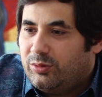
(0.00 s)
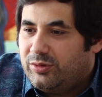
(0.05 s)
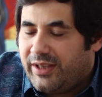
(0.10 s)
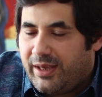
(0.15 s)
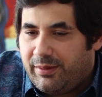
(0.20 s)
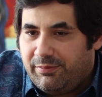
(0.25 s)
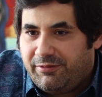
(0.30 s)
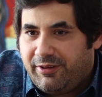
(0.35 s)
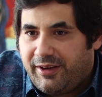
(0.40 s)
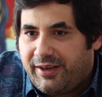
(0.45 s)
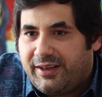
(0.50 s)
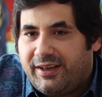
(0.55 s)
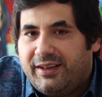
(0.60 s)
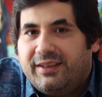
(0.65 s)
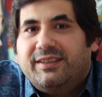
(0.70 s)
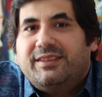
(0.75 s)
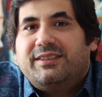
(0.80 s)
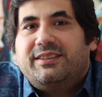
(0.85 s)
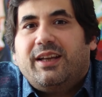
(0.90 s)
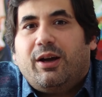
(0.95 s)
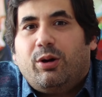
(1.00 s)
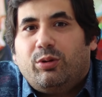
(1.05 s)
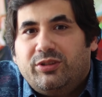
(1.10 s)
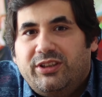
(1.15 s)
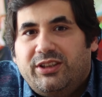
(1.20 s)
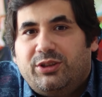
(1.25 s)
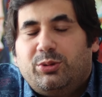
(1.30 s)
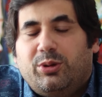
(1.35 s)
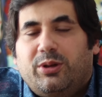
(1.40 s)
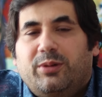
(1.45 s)
Und der Empfänger ist der
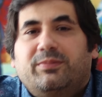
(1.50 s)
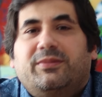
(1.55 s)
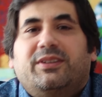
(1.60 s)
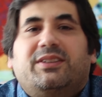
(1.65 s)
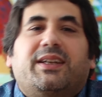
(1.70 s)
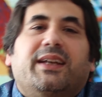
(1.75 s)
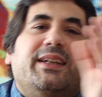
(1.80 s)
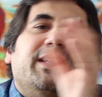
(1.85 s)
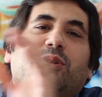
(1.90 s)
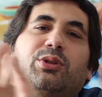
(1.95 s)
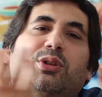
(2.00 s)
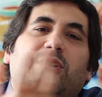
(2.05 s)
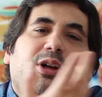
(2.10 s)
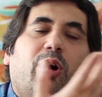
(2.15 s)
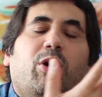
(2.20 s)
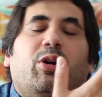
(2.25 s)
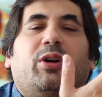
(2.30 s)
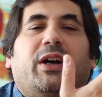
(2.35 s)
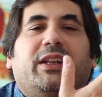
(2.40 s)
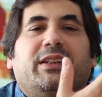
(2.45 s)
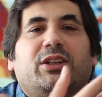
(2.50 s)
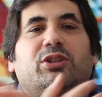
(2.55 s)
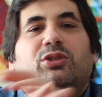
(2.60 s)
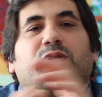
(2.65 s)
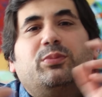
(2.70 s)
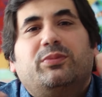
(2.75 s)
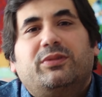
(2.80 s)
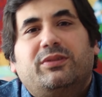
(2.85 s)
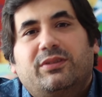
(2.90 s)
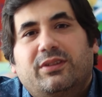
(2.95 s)
Auditor. Das kann natürlich auch
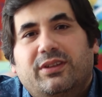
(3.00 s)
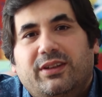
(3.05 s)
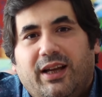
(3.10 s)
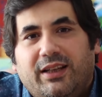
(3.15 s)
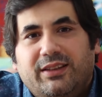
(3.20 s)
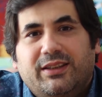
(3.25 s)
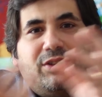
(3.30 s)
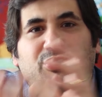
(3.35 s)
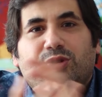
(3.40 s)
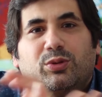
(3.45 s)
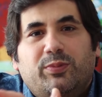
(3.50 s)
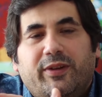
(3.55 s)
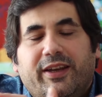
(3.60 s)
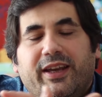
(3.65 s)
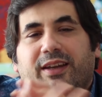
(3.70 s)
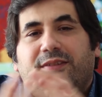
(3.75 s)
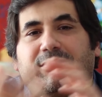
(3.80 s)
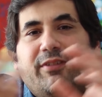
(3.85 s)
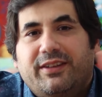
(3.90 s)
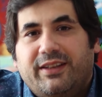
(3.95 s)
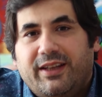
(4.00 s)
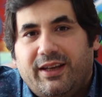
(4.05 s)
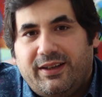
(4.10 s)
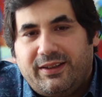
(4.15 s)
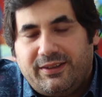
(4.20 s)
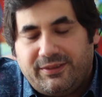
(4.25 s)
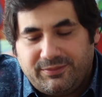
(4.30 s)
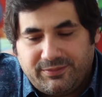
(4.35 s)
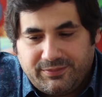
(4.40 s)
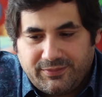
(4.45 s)
andersrum, andersrum gehen, wenn
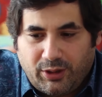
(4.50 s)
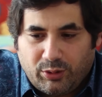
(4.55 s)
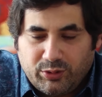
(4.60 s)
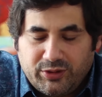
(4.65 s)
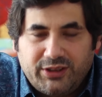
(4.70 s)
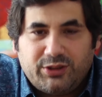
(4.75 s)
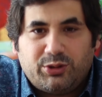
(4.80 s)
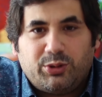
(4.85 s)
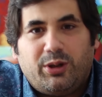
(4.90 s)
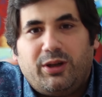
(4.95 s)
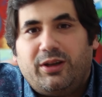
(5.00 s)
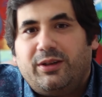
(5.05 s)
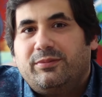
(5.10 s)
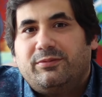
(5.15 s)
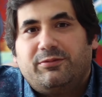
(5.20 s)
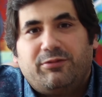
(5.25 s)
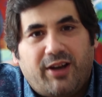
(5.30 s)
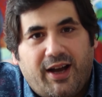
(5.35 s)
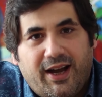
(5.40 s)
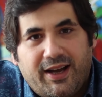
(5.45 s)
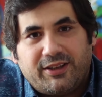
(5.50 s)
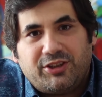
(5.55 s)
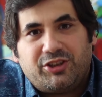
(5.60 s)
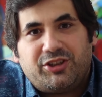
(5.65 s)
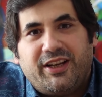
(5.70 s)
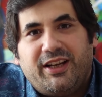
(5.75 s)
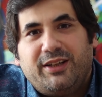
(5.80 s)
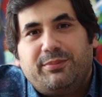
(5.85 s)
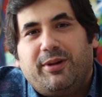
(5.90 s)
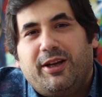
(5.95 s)
der Auditor Fragen
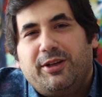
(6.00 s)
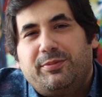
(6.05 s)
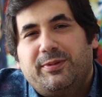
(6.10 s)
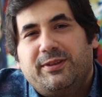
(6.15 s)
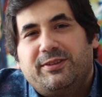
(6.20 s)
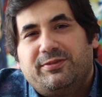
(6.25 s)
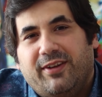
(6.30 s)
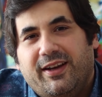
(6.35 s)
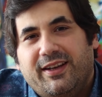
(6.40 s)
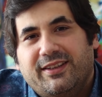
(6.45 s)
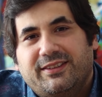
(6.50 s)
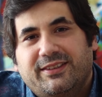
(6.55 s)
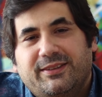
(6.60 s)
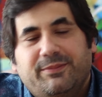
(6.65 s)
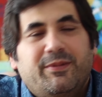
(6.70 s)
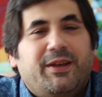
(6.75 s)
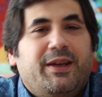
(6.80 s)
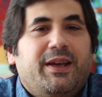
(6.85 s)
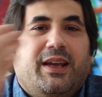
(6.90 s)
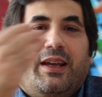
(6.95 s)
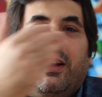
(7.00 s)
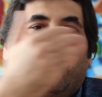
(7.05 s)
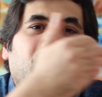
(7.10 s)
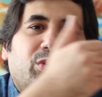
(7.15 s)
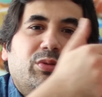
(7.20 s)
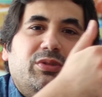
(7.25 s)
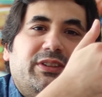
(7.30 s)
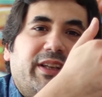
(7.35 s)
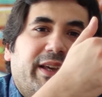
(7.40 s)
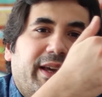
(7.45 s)
stellt beispielsweise
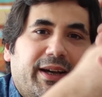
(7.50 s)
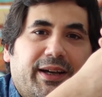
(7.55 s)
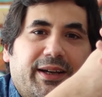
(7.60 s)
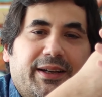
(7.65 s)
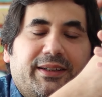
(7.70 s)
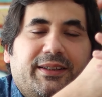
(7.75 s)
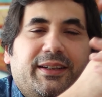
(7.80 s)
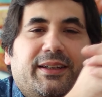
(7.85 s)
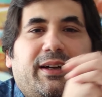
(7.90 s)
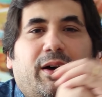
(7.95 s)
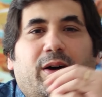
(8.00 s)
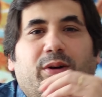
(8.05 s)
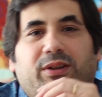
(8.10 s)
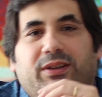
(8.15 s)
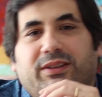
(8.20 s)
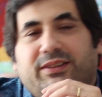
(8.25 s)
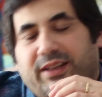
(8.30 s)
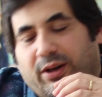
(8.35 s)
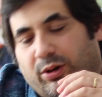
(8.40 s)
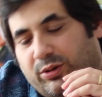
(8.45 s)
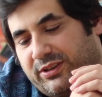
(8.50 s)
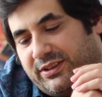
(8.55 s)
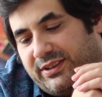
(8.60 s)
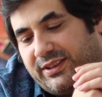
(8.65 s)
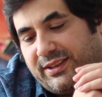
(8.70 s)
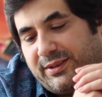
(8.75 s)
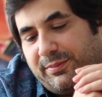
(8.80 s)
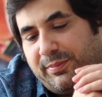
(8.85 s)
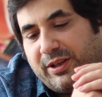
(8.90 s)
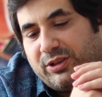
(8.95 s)
und der, äh, die
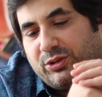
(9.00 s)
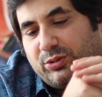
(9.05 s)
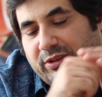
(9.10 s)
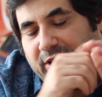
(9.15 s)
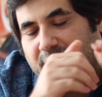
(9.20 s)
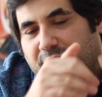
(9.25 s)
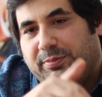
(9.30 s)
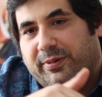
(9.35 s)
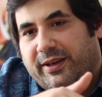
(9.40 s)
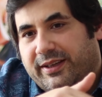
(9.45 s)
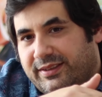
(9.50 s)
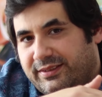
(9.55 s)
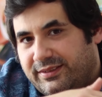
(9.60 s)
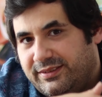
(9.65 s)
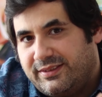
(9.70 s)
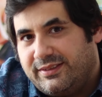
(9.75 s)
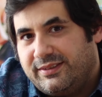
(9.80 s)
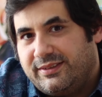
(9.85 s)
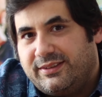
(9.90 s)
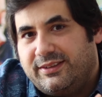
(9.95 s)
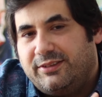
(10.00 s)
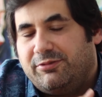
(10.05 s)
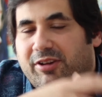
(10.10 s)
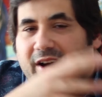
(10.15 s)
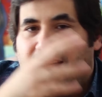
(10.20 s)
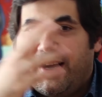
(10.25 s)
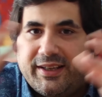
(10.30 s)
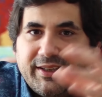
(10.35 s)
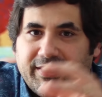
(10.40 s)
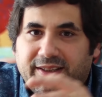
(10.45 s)
auditierte Person entsprechend äh, die
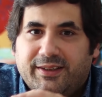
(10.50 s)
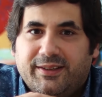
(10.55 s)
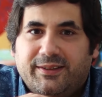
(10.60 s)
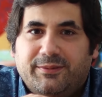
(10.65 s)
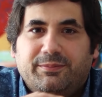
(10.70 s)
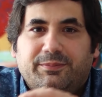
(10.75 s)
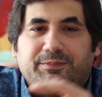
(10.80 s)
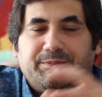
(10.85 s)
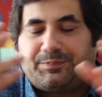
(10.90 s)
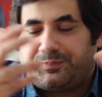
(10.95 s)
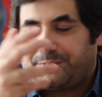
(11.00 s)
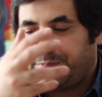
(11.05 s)
Frage hier